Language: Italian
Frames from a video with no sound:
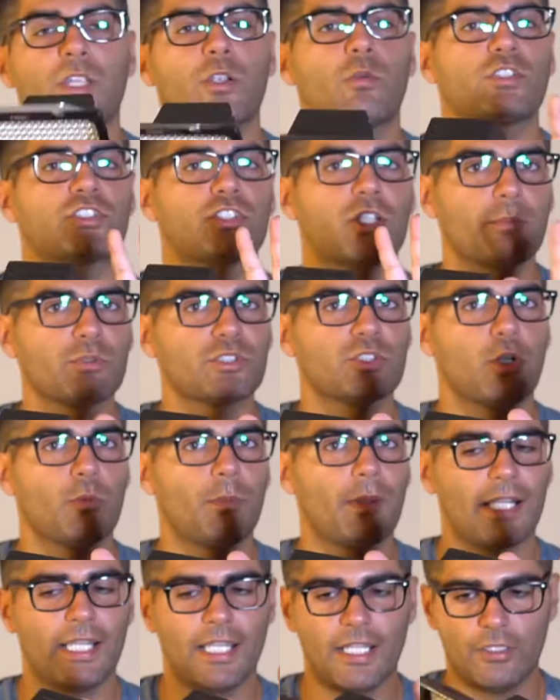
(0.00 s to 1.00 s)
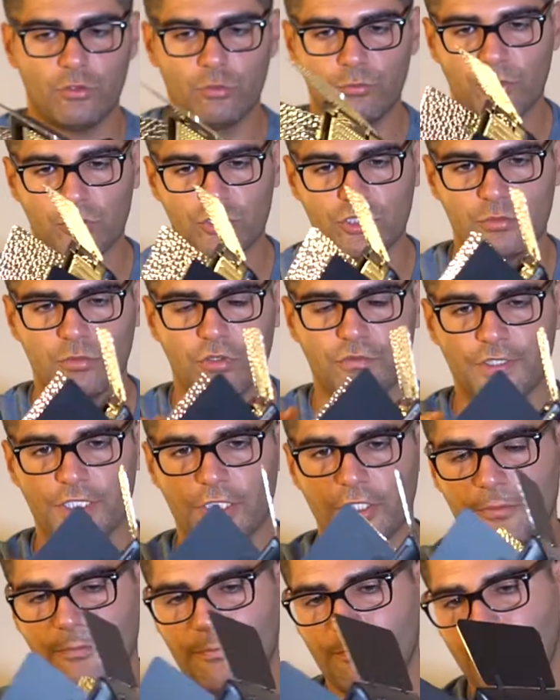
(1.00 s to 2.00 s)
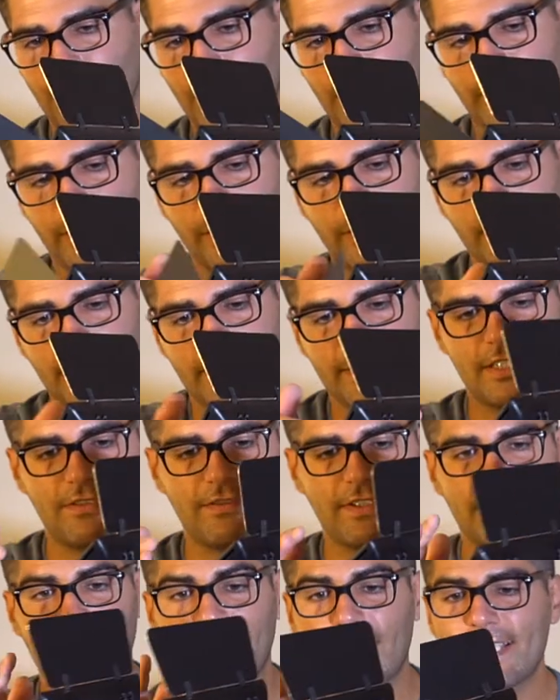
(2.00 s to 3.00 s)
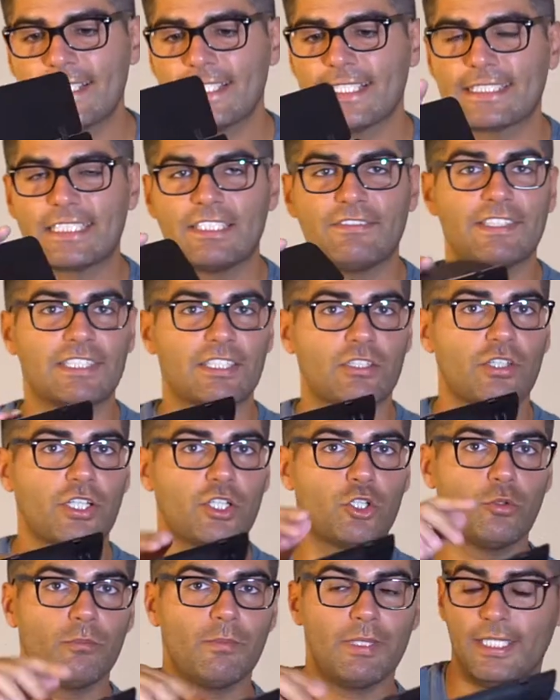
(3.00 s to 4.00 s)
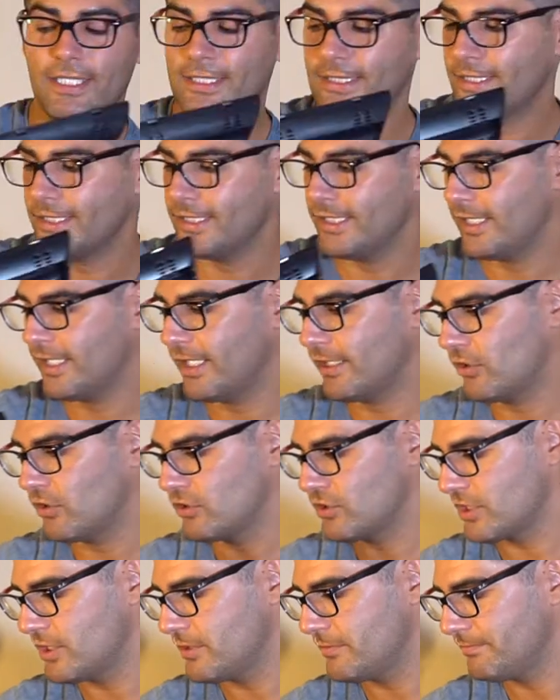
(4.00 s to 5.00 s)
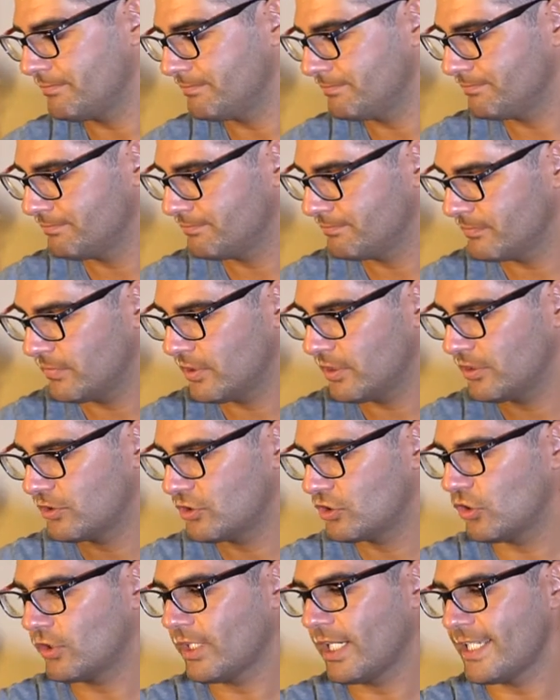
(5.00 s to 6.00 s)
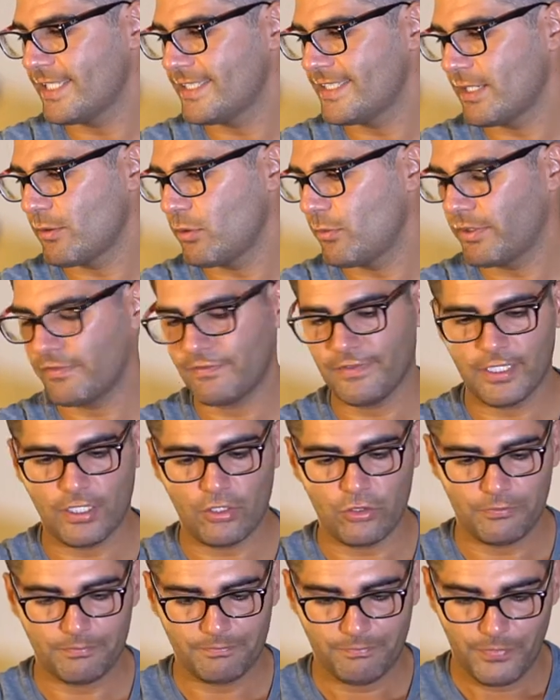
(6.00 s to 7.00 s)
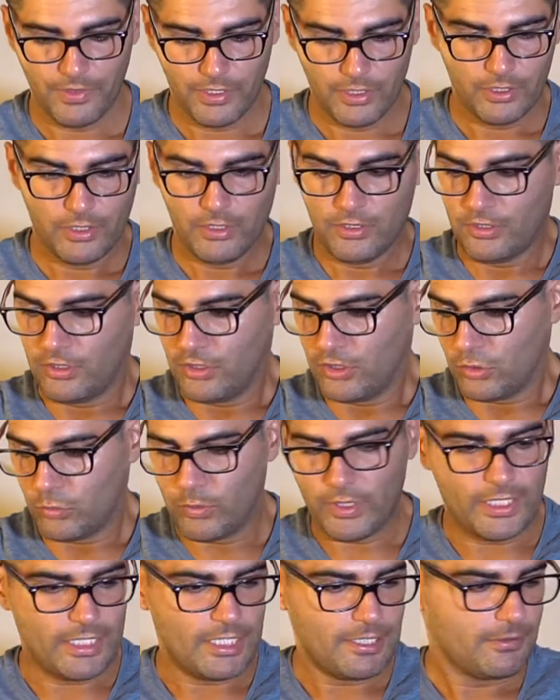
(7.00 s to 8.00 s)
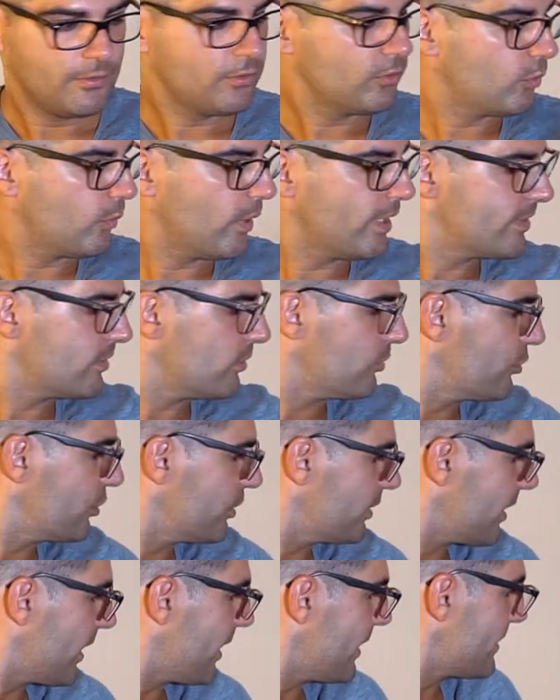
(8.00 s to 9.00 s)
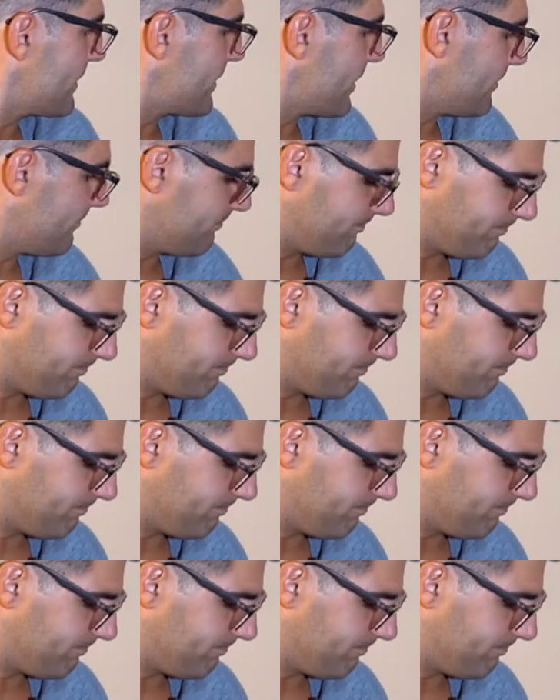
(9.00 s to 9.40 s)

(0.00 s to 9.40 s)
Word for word: questo ne possiamo parlare in un prossimo video. Se vi interessa scrivetelo nei commenti, così ci organizziamo per farlo. Quindi, questo non ci interessa,